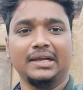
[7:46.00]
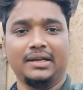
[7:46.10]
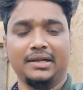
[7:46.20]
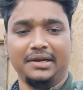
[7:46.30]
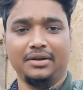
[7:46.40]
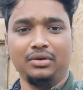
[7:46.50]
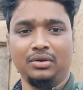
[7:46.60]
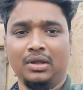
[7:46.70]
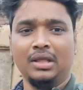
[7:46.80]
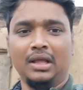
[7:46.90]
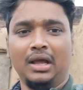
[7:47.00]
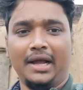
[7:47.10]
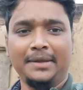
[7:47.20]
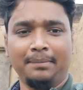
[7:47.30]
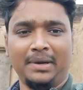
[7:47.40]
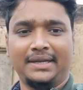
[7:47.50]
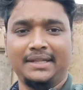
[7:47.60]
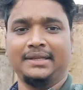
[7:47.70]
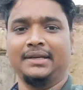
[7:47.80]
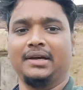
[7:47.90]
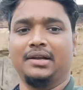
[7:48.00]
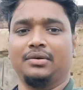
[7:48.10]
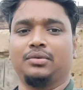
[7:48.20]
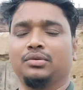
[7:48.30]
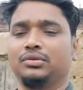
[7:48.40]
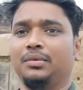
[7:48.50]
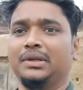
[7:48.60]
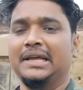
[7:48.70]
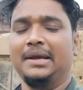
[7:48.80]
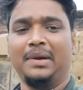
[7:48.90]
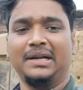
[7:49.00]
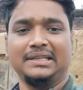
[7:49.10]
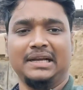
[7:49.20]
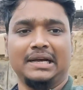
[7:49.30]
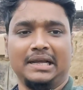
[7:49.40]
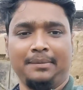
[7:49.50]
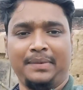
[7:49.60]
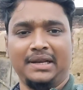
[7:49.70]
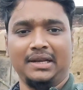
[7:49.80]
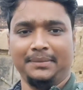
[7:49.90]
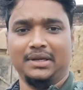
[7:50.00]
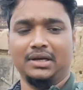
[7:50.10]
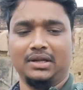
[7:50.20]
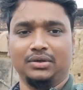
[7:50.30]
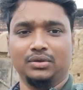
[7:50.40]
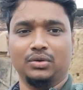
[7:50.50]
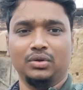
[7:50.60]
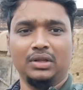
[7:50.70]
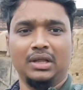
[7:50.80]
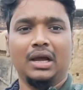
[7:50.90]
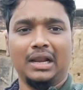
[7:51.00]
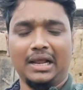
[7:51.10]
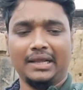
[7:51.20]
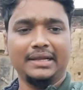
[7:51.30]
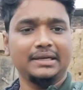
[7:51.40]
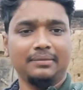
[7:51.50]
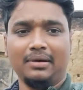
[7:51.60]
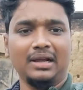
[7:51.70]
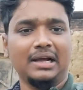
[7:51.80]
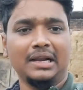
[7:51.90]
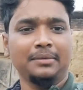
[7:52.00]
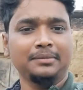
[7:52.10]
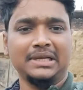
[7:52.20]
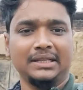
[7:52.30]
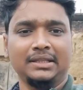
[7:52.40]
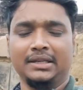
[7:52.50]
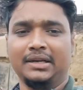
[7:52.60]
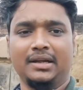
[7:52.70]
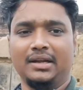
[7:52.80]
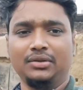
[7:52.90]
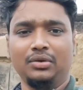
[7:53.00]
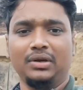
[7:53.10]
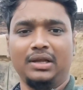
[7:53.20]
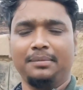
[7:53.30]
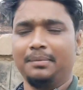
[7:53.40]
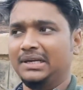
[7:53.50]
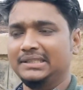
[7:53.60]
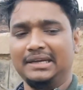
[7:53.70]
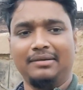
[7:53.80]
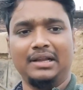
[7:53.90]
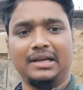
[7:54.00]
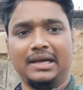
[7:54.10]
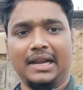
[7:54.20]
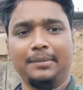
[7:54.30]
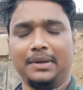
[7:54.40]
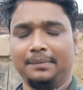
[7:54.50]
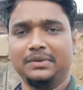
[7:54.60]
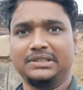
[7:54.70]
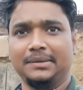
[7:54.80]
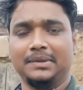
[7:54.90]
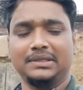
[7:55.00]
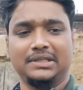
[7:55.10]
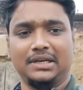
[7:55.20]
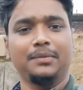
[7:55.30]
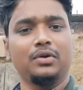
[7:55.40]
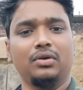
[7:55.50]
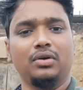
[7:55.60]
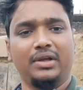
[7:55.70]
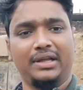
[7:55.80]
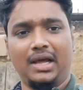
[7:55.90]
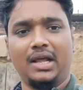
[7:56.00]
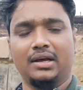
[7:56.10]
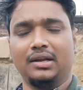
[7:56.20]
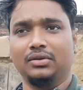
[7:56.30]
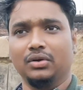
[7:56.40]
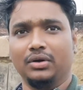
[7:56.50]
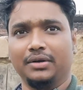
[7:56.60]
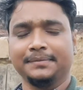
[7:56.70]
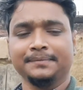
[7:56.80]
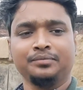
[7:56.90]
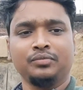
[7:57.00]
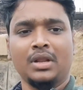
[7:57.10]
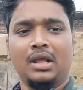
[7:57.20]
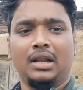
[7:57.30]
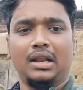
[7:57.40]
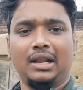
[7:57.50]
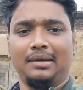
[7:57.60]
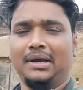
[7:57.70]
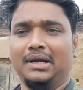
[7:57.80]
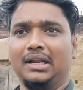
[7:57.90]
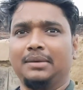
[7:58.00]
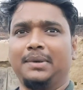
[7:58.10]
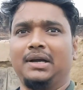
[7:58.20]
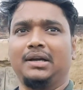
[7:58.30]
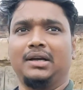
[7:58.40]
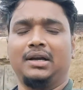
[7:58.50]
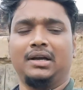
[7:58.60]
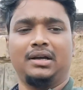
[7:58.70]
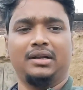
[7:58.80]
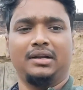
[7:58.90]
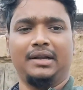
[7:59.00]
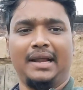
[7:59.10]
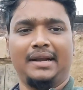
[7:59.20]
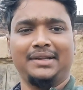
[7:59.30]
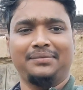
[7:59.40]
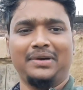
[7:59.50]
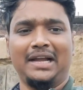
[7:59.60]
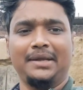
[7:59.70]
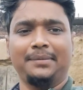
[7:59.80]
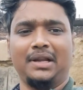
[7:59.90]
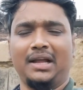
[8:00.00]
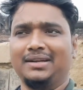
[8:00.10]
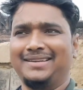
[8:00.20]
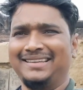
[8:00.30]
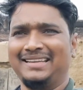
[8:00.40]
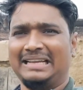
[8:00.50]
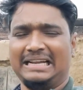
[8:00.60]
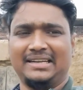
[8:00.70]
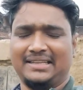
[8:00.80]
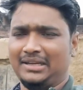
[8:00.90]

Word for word: के घर हलो आई मट्टी के घर हको तो यह मटिया घर में पहले हम रहा लियो हालांकि ईट वाला घर में हम ज़्यादा दिन रहलियो न मटिया वाला घर में हमनी सबके जन्म होल और यहाँ रहलियो हल लगभग लगभग 95 98 के